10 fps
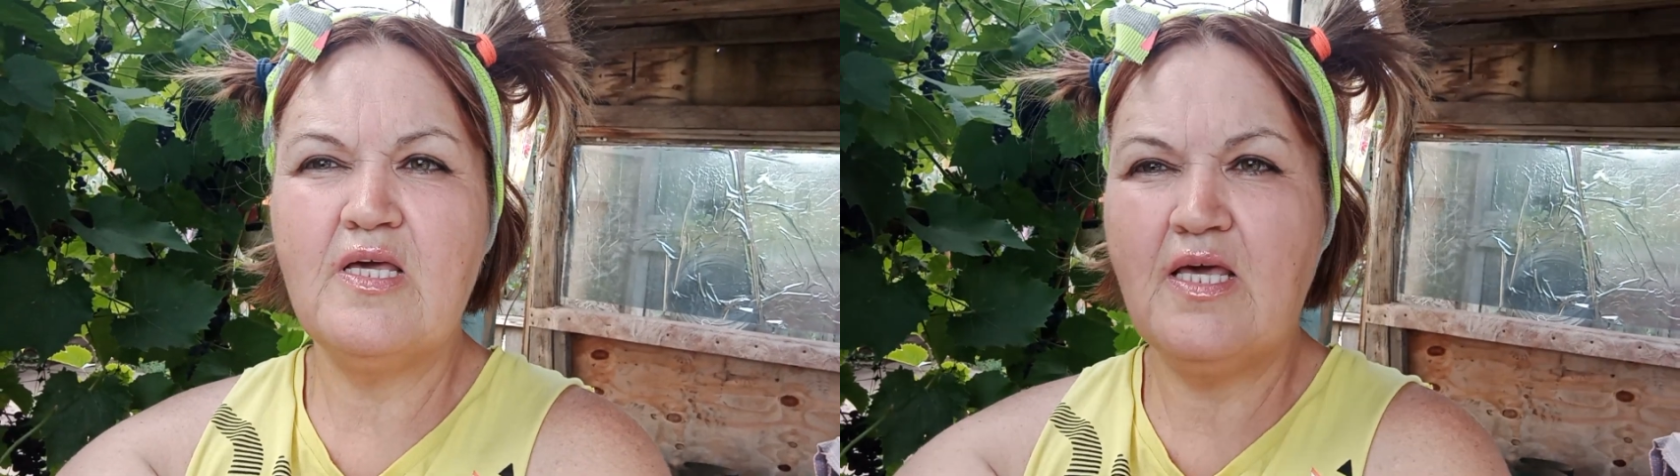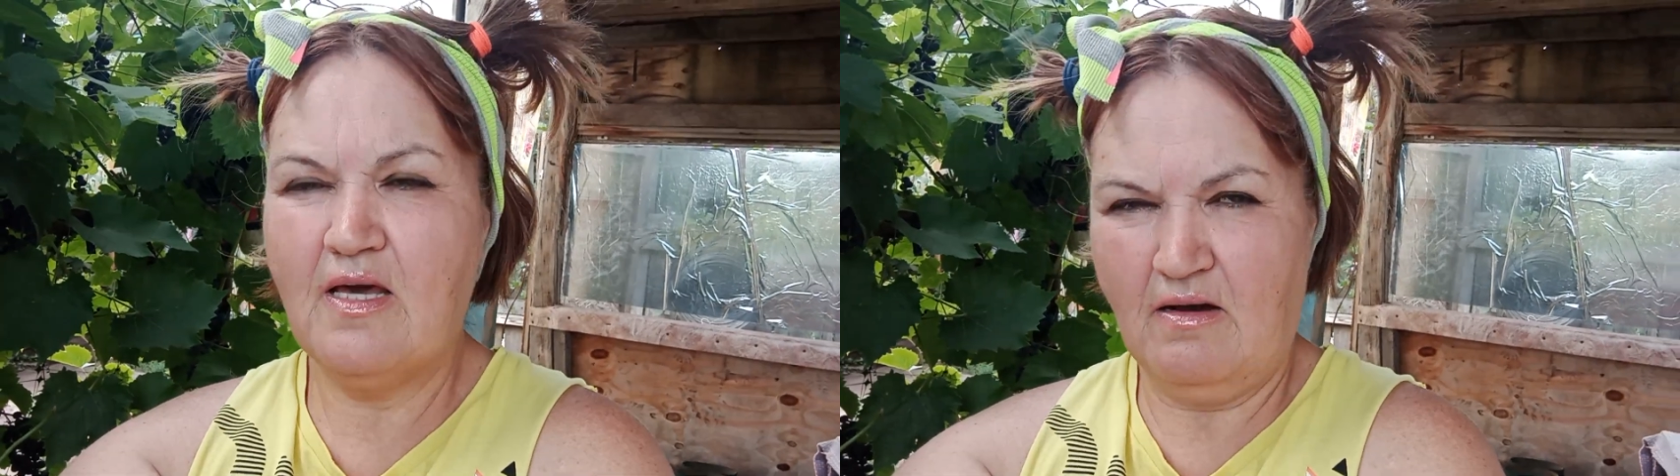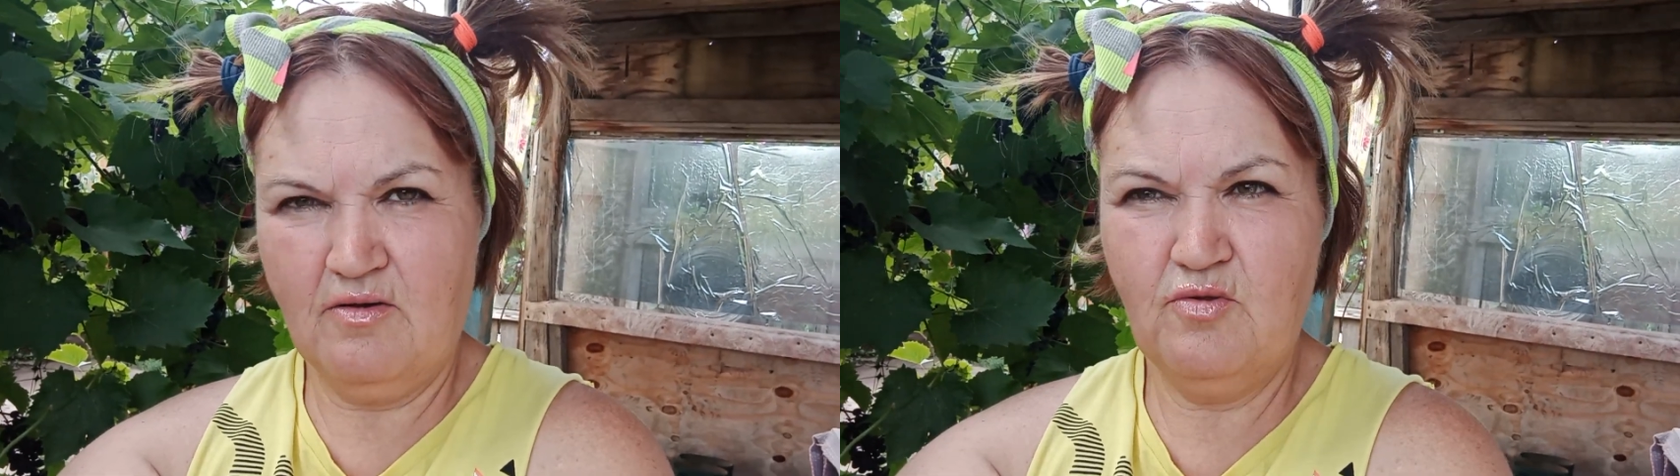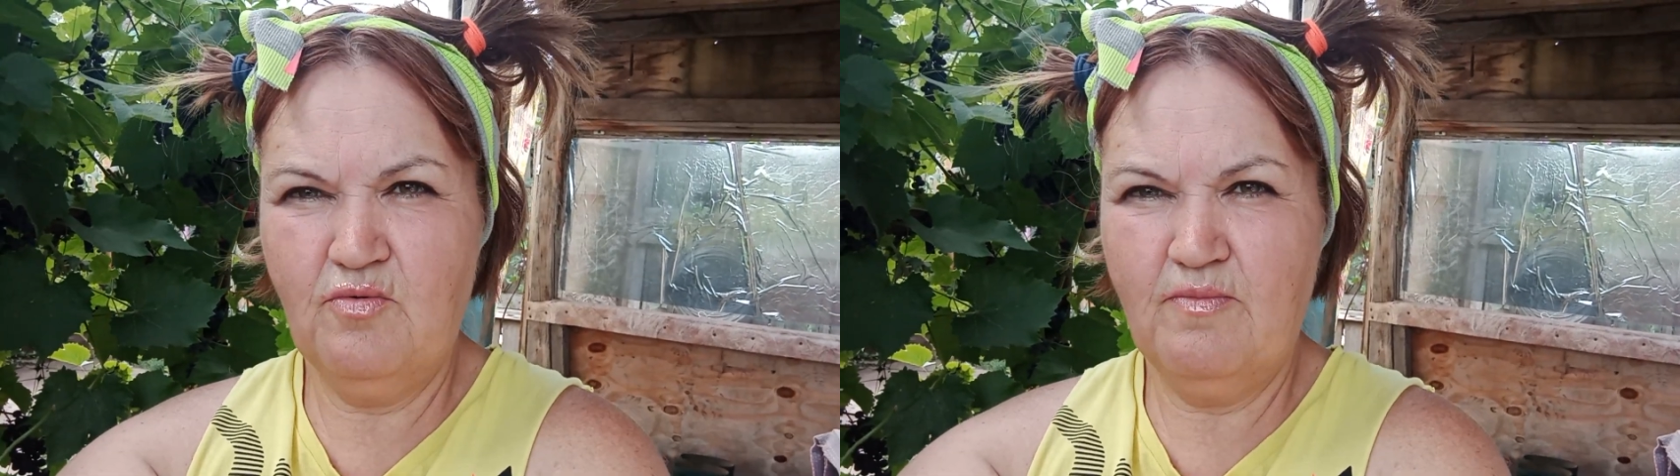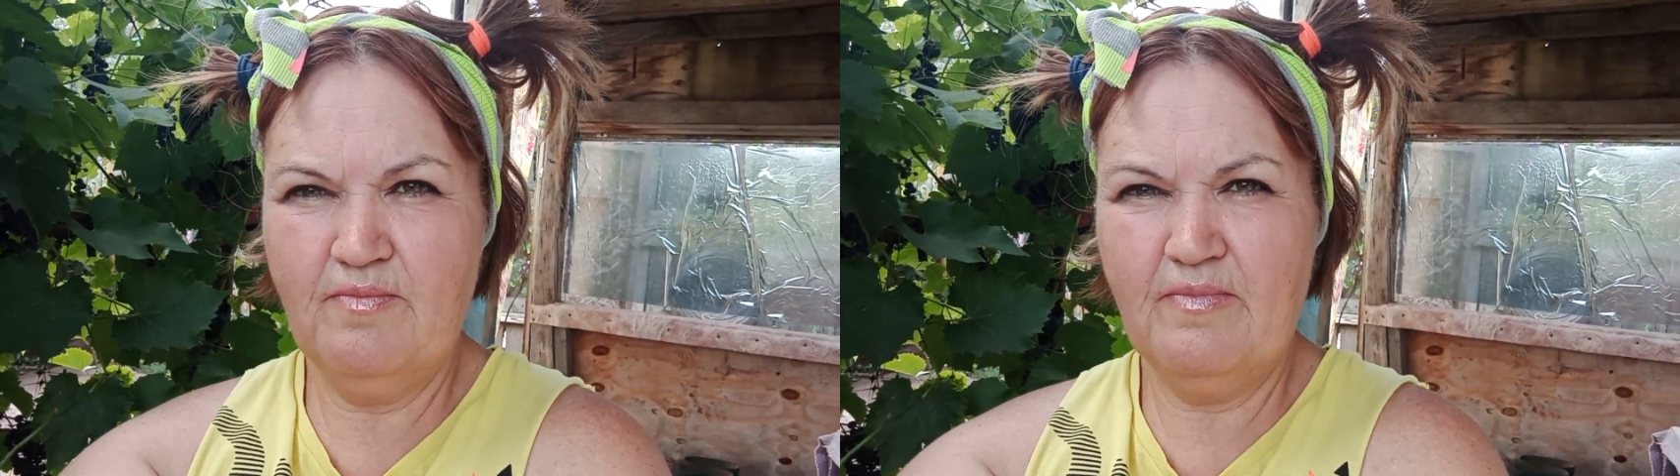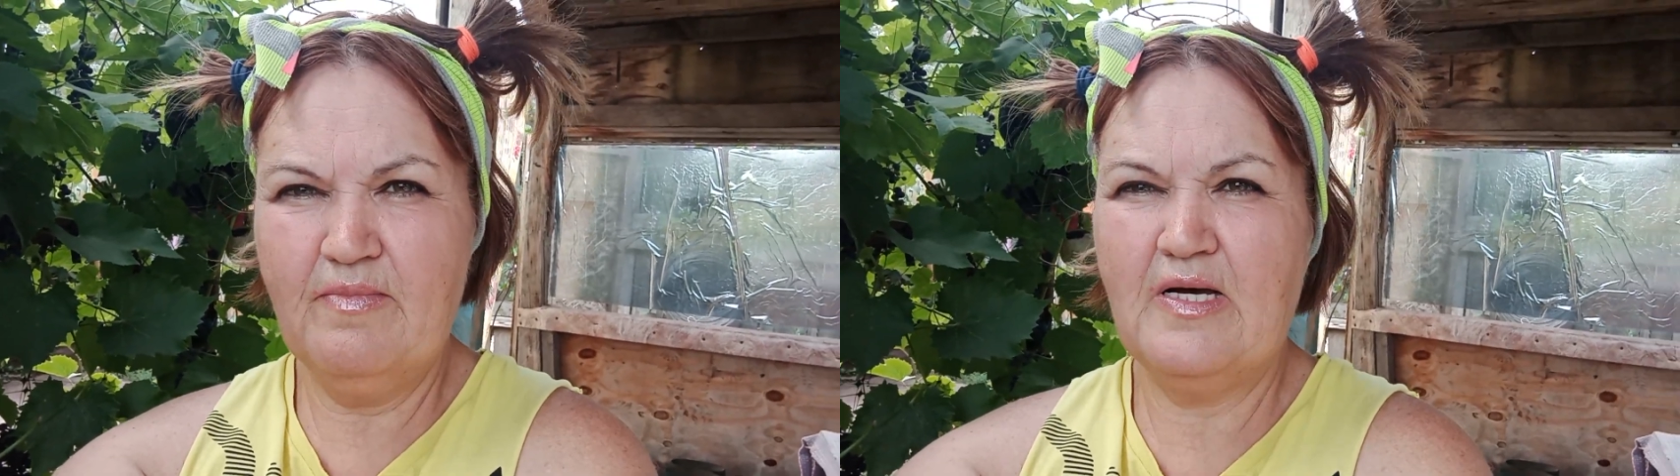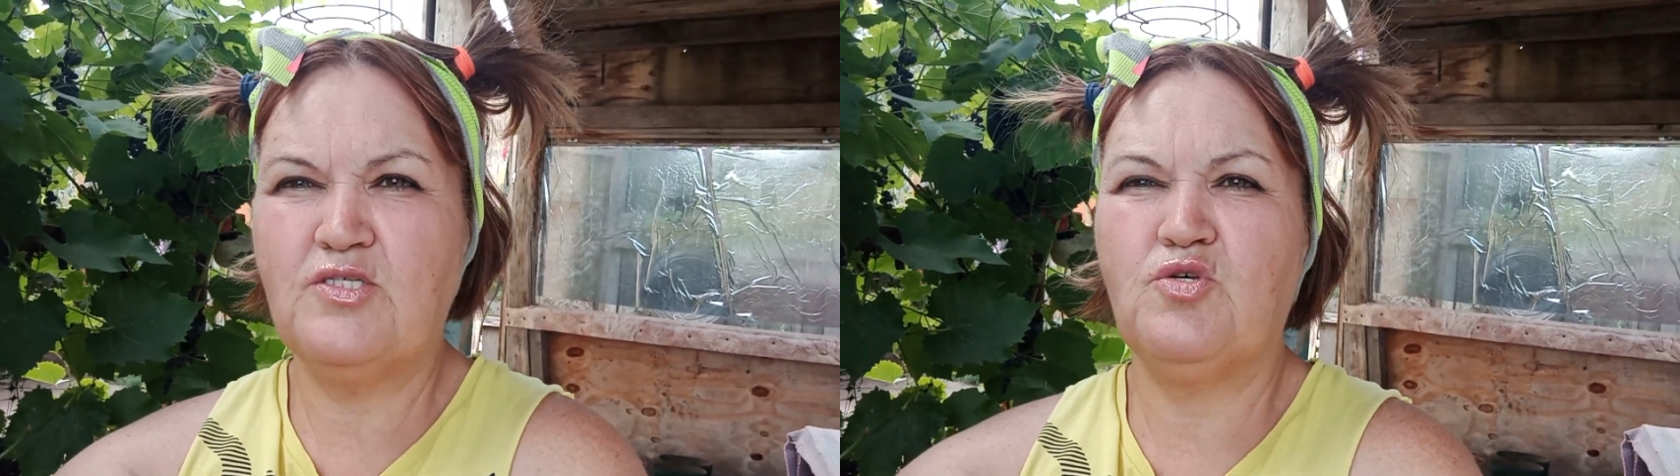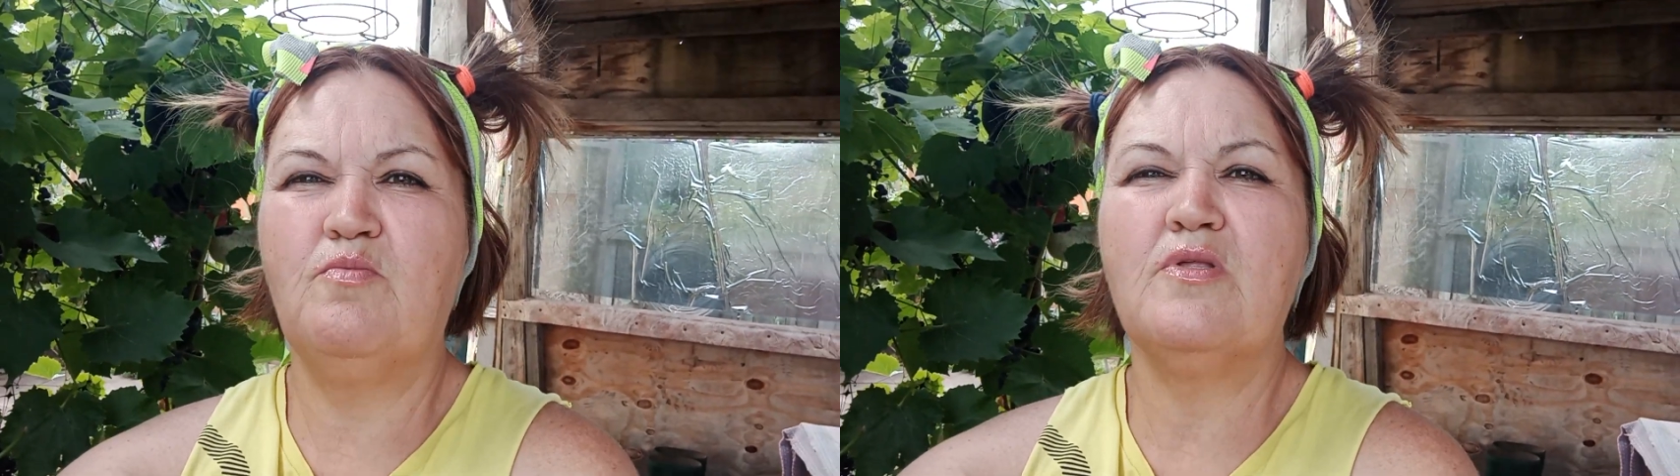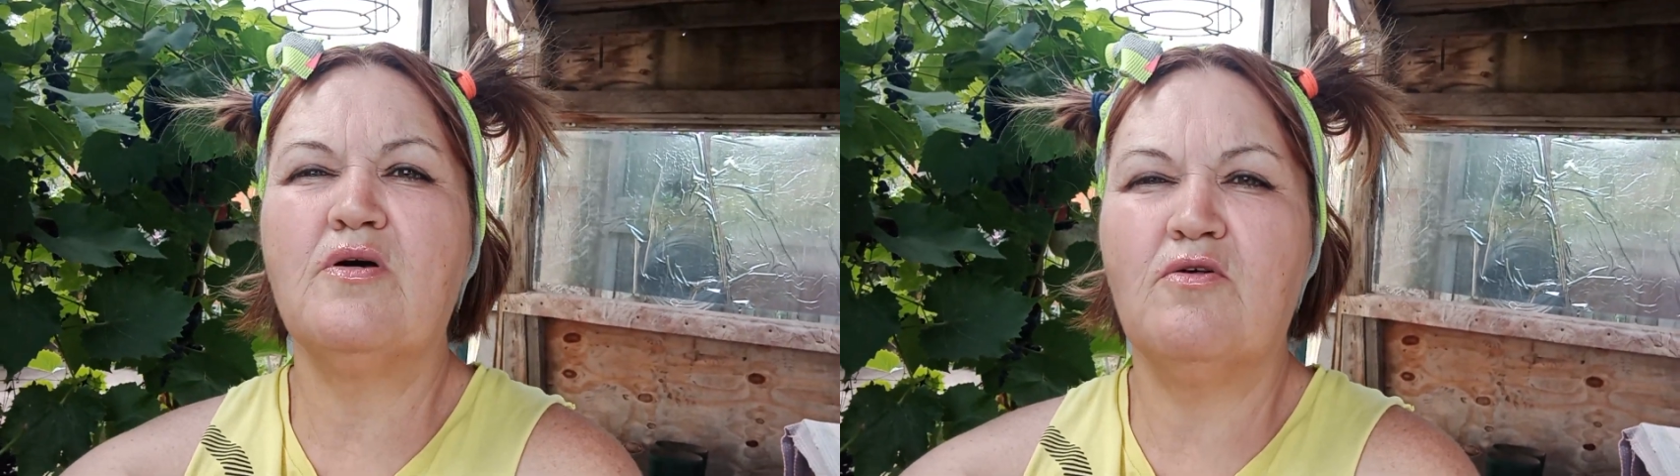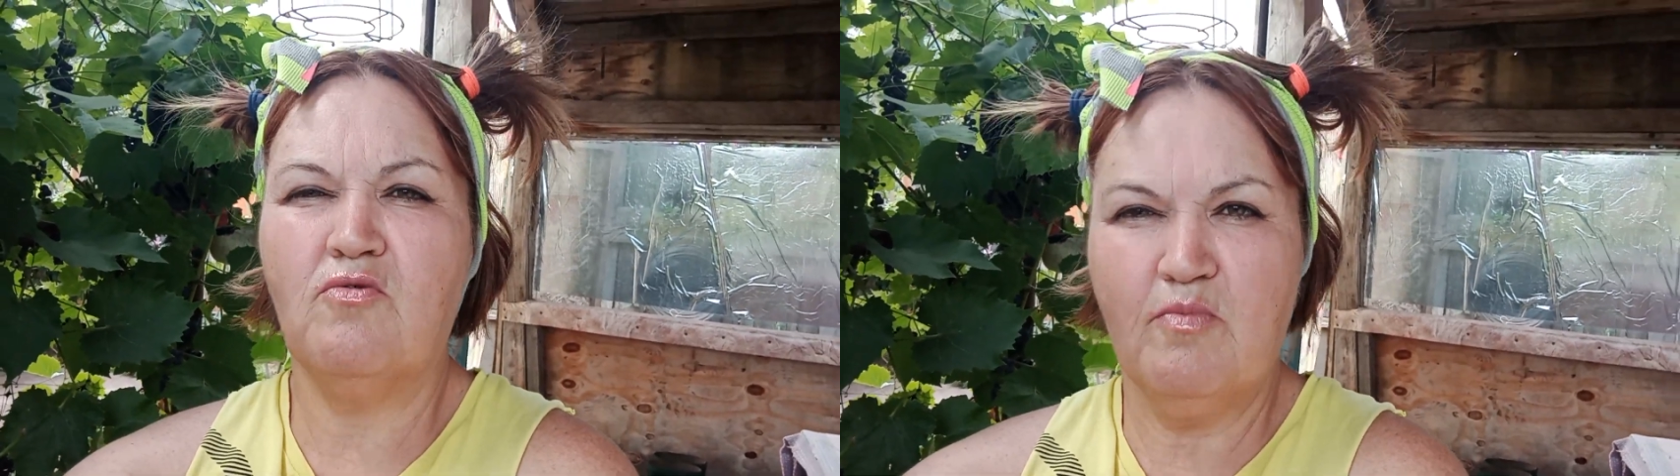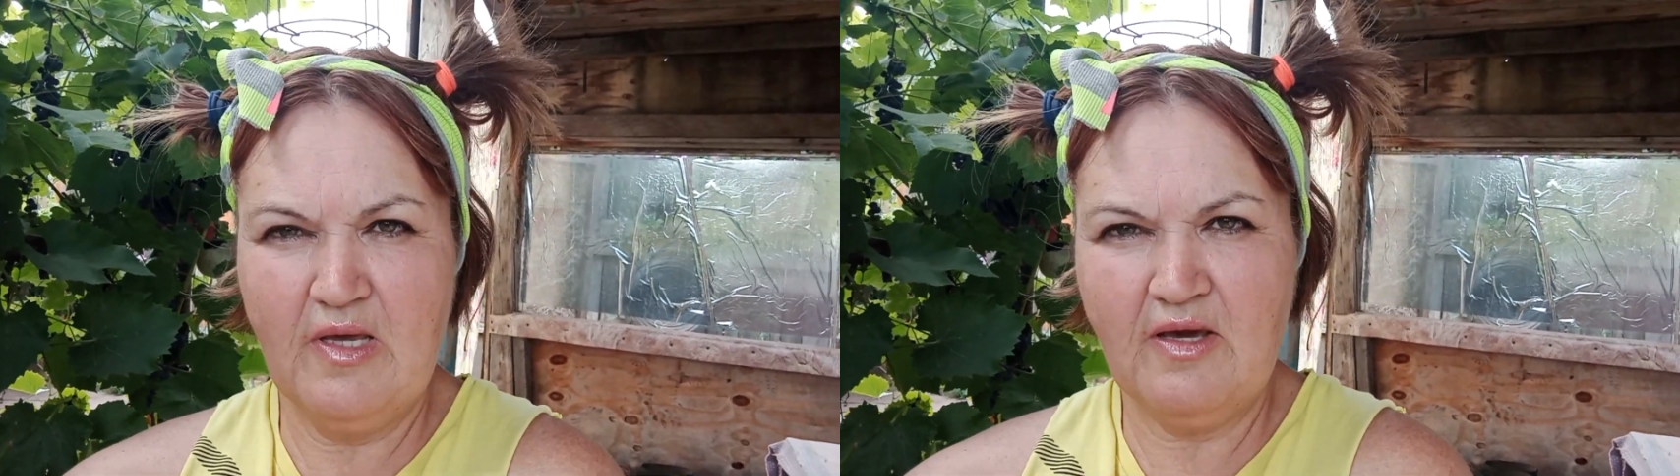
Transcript: особенно клубнику, правда?